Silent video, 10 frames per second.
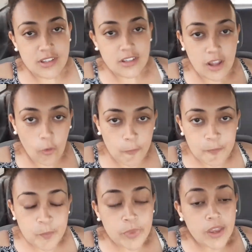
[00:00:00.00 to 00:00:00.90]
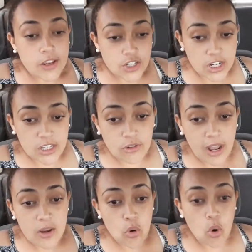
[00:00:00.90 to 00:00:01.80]
Então, chegando
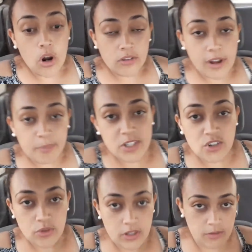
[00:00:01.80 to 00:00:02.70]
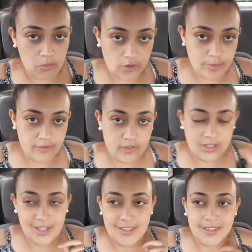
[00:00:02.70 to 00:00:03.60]
lá eu corto rapidinho e mostro pra
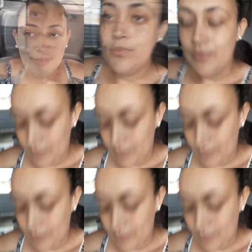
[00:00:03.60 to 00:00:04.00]
vocês.